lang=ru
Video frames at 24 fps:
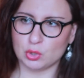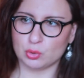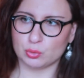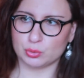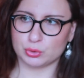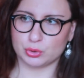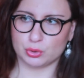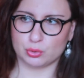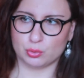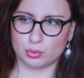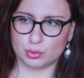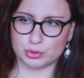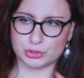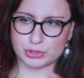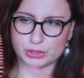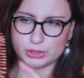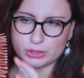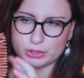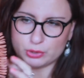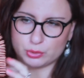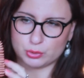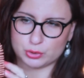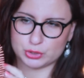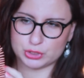У нее очень
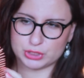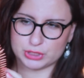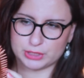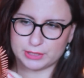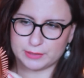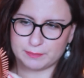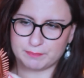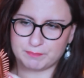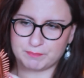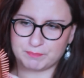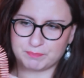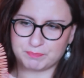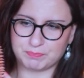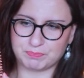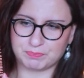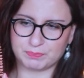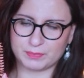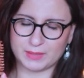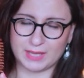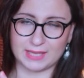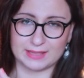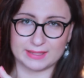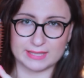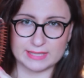хорошие,
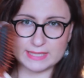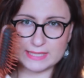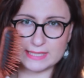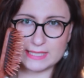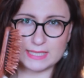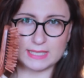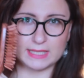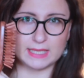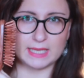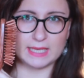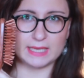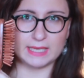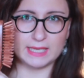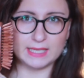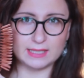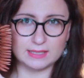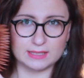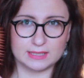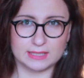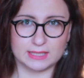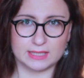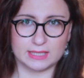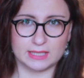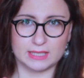относительно
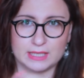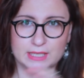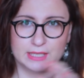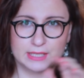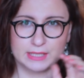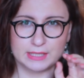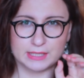редкие